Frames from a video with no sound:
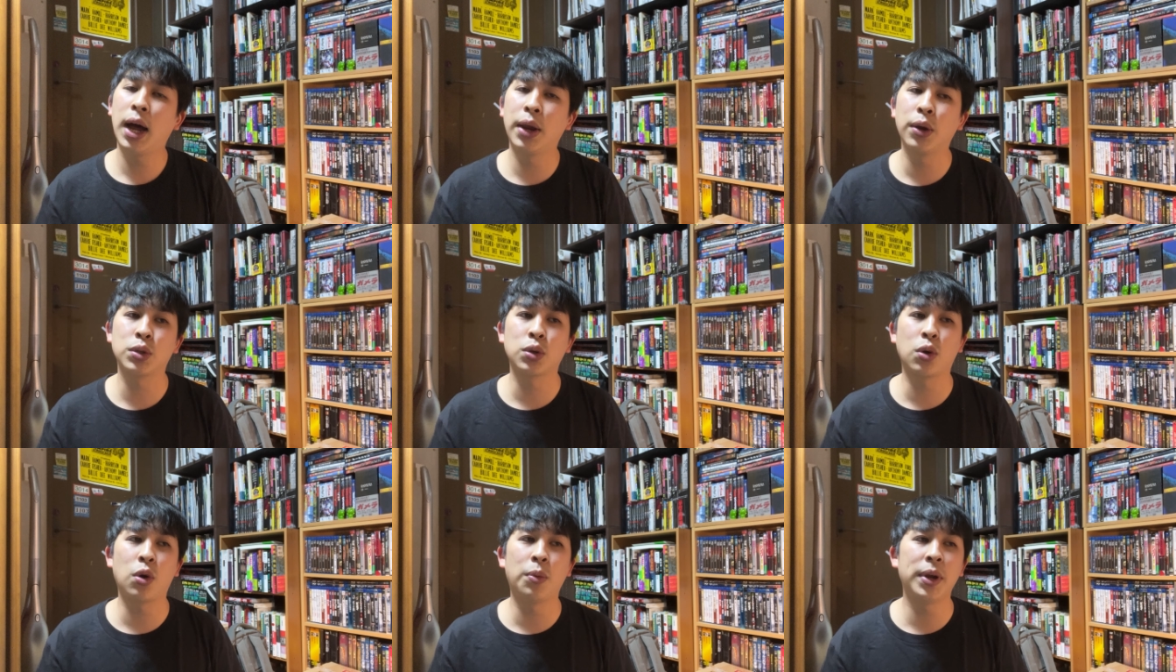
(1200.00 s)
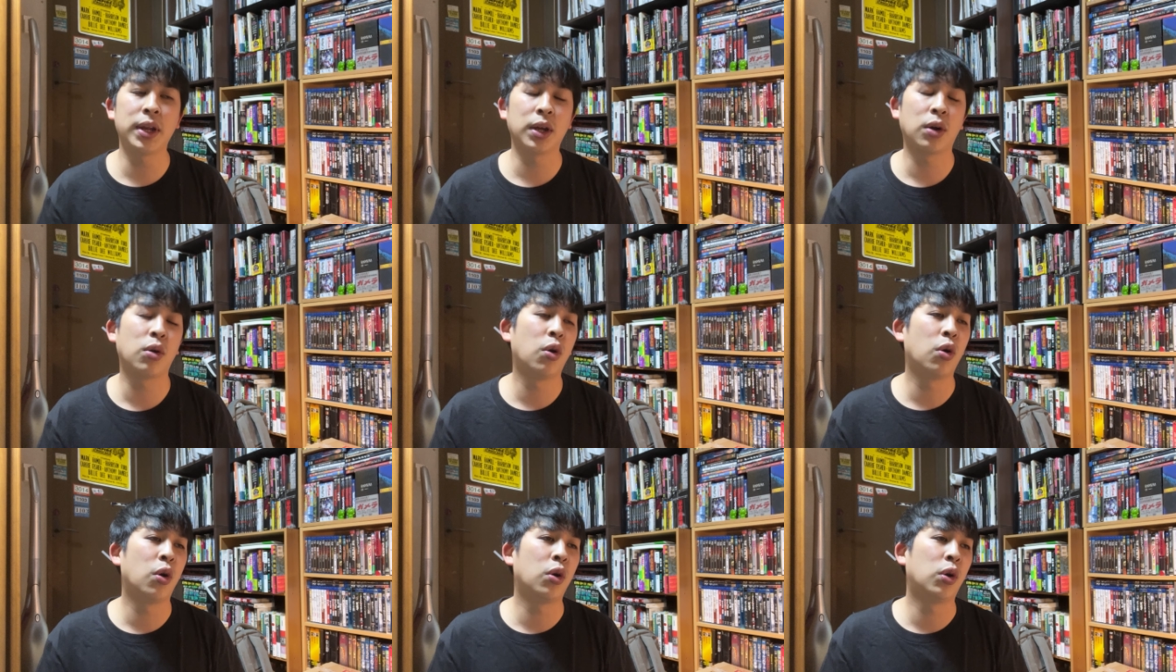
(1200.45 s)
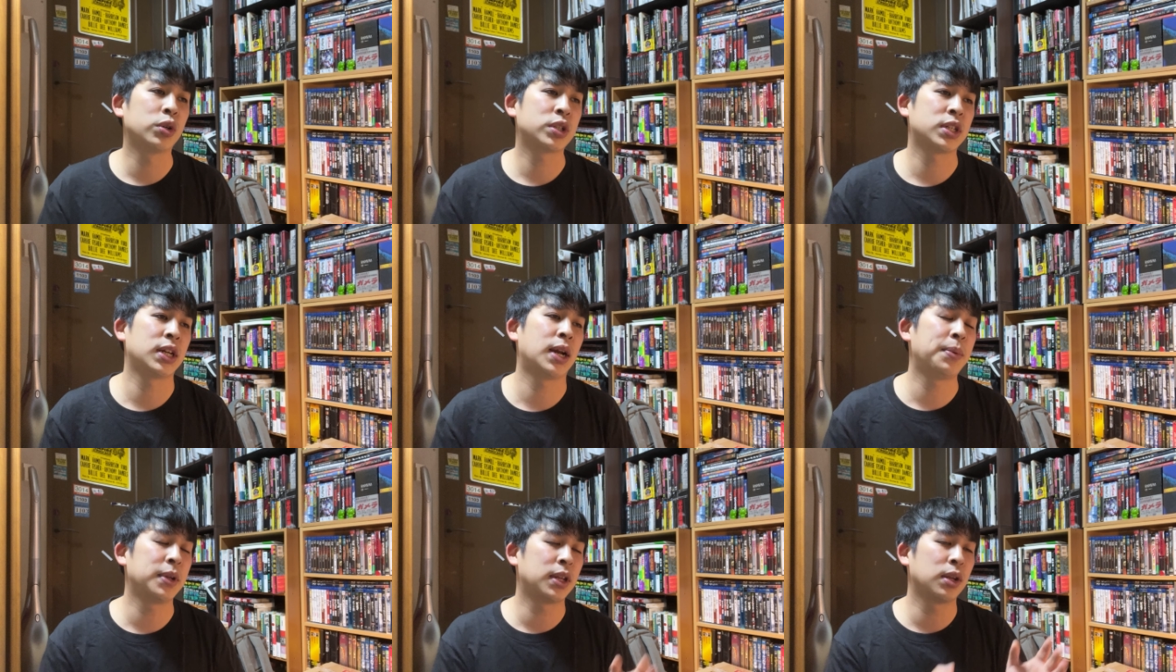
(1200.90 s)
の、そこまでこう、
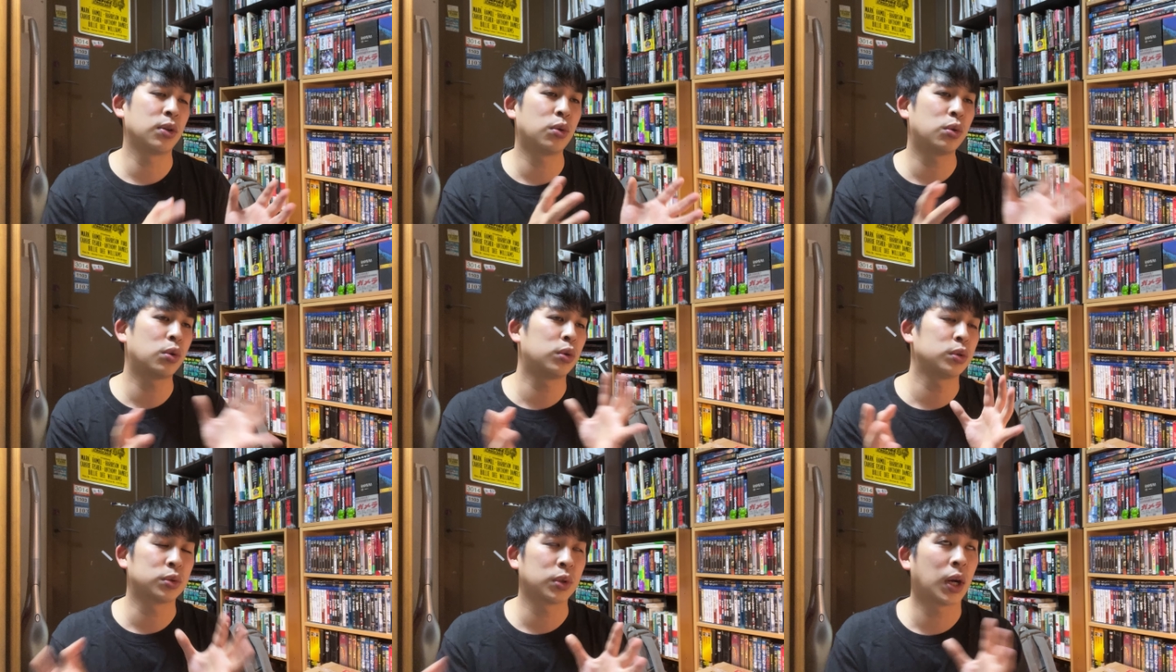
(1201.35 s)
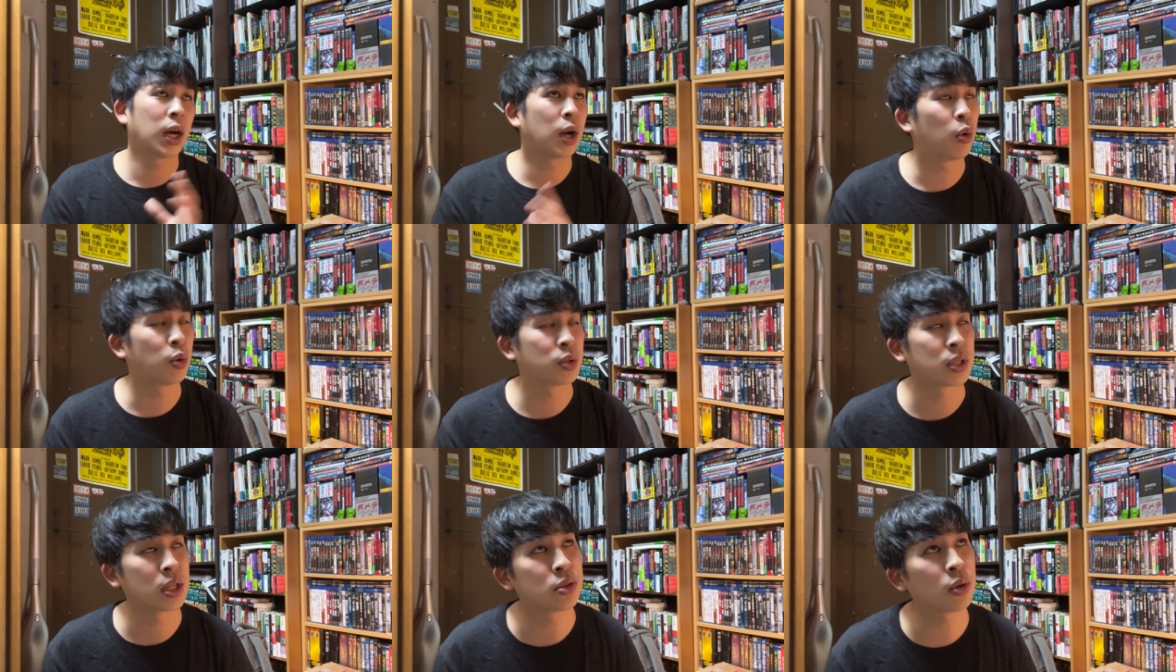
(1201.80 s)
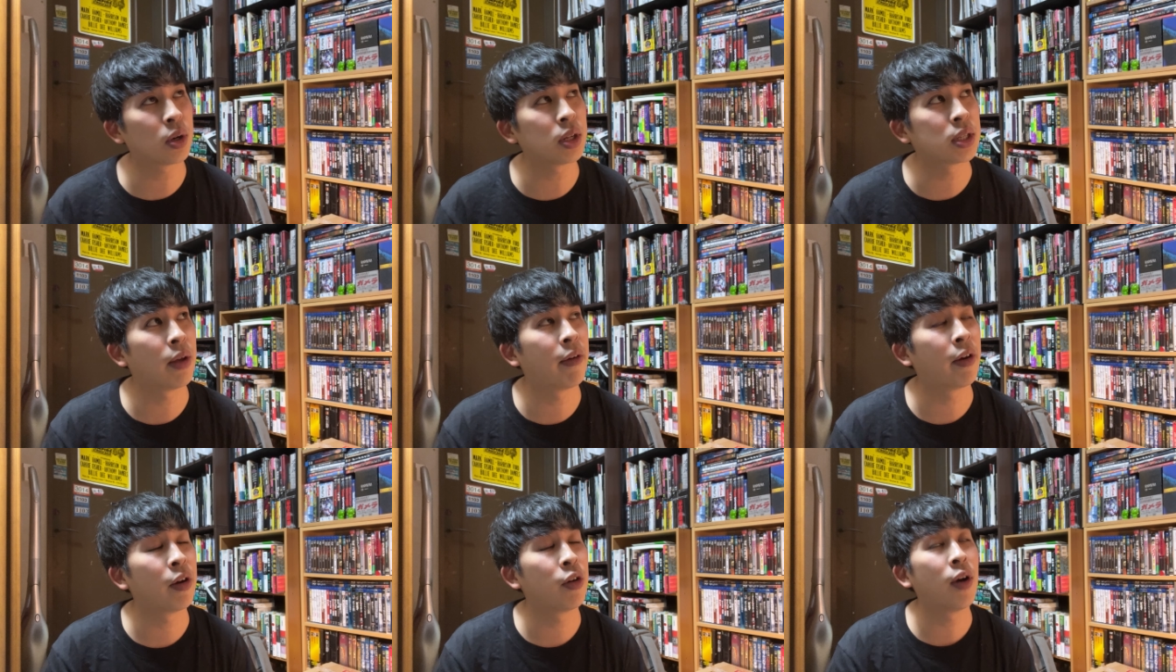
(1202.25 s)
調べてどうこうとか考察とかっ
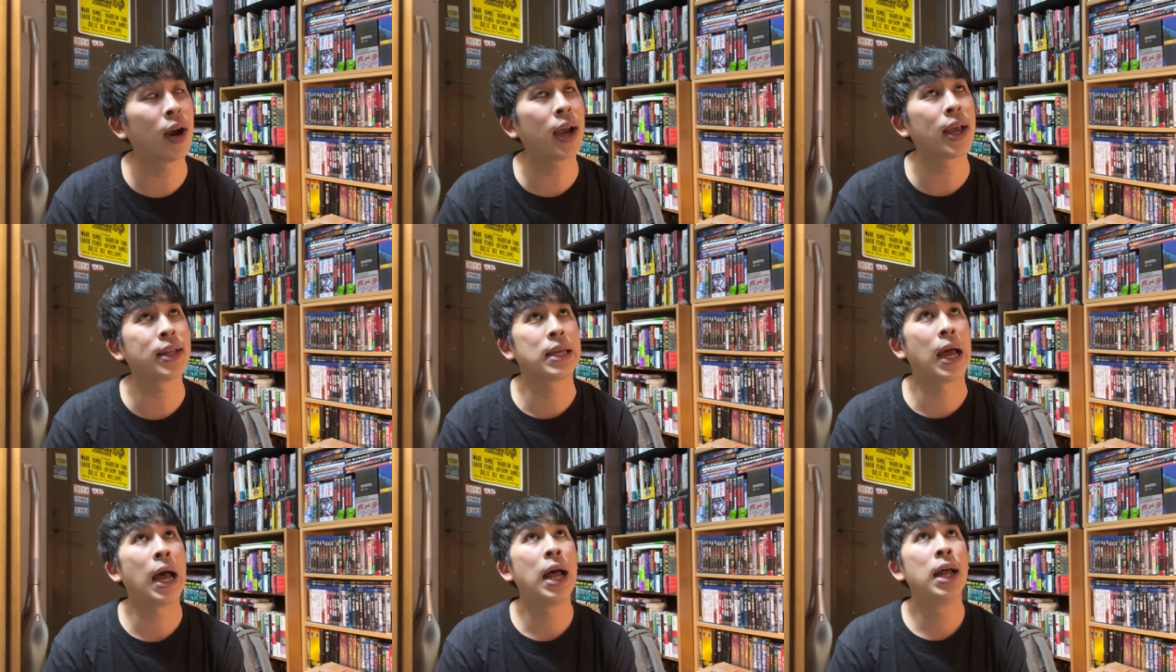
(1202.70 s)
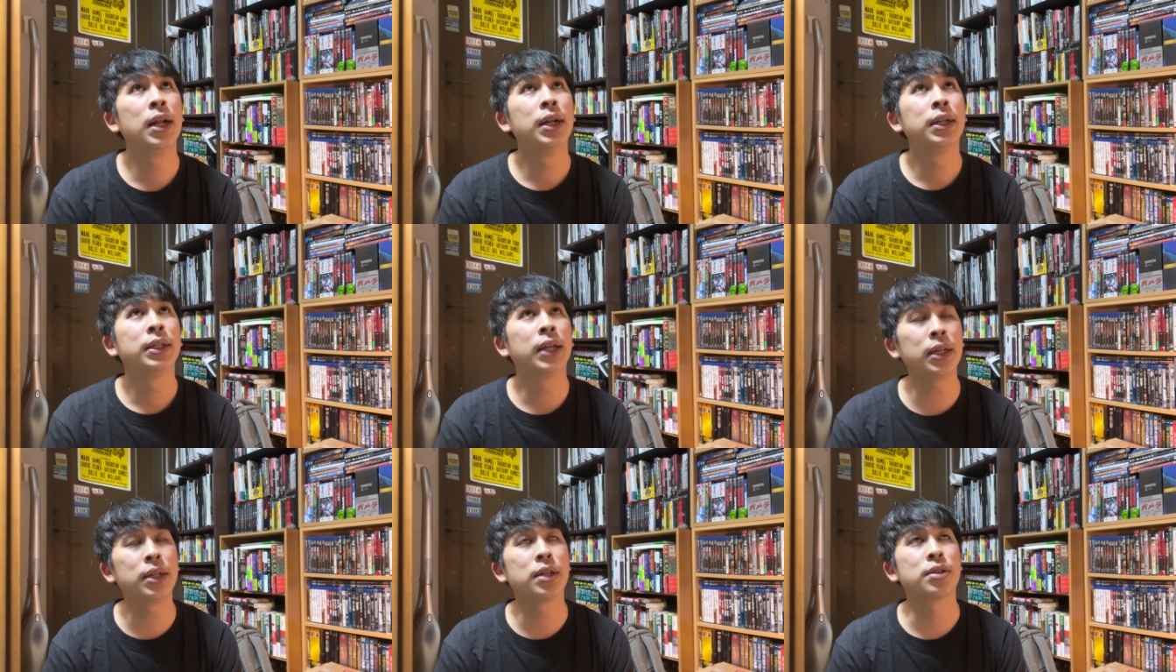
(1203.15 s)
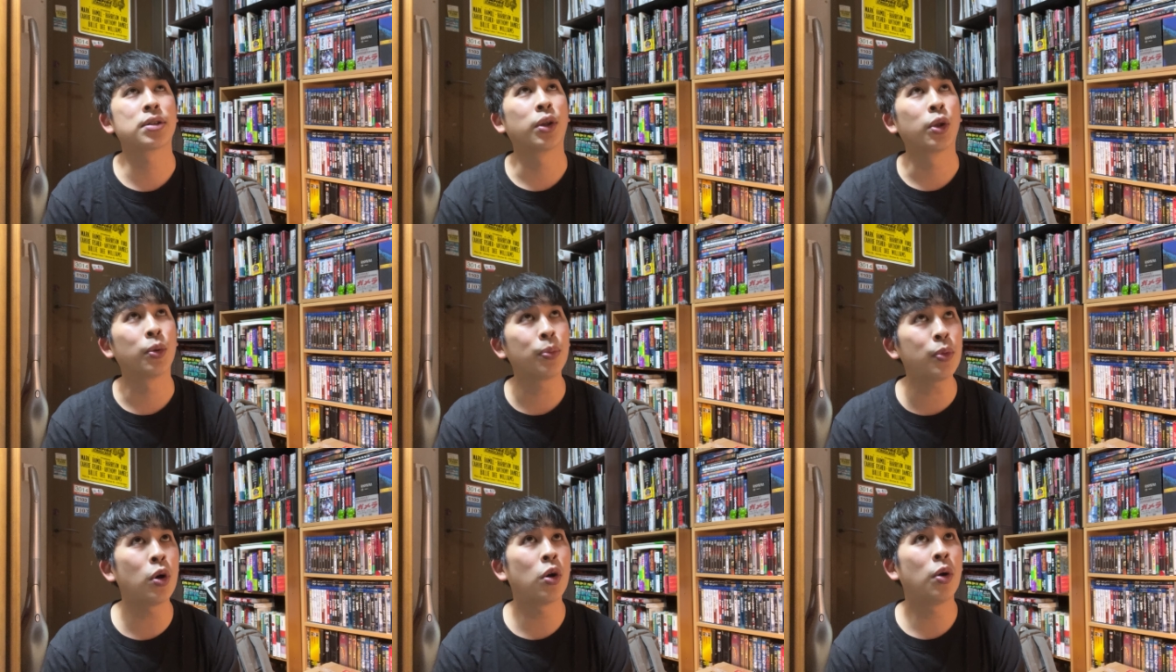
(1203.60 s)
ていうわけじゃないんですけ
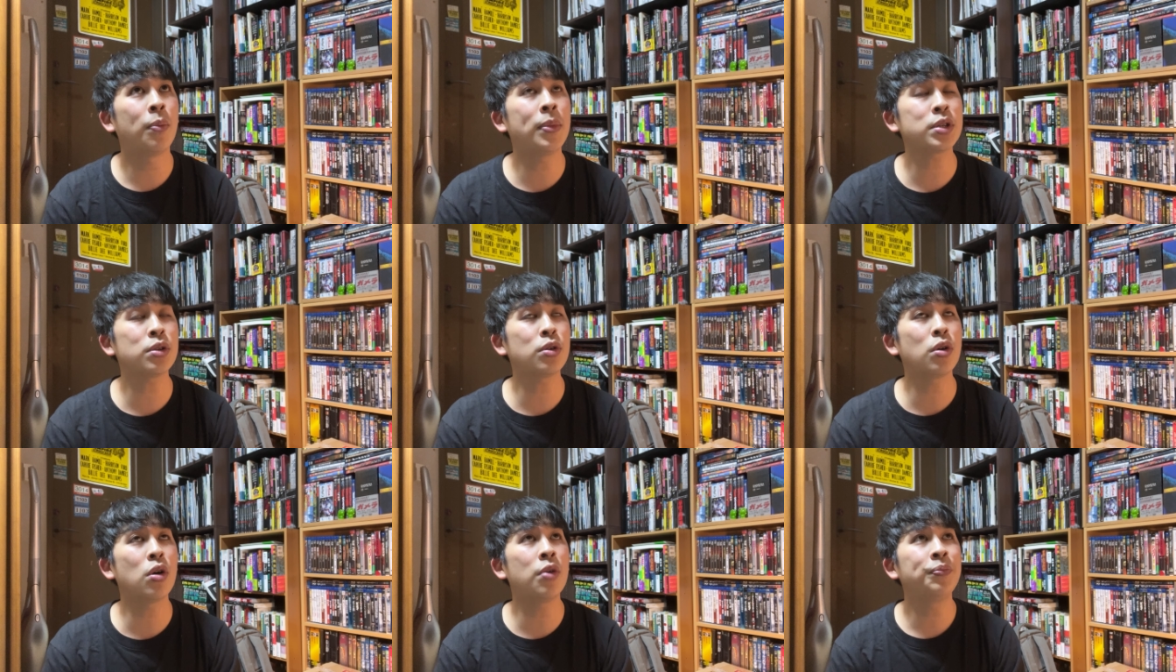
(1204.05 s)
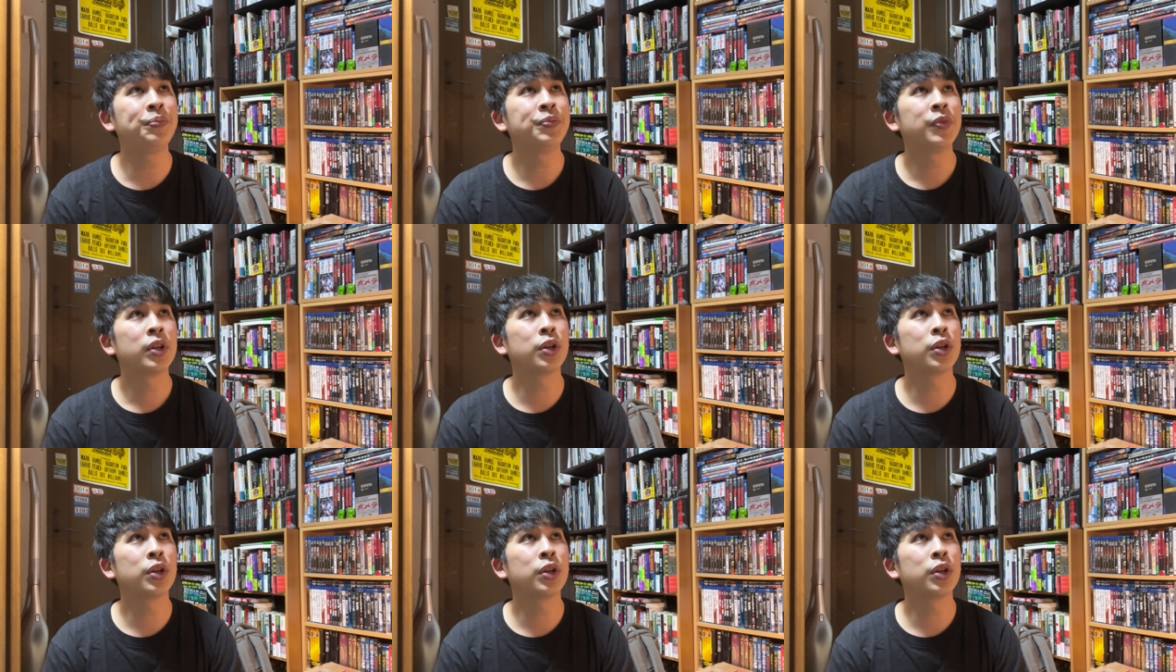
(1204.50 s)
ども、まあ、その、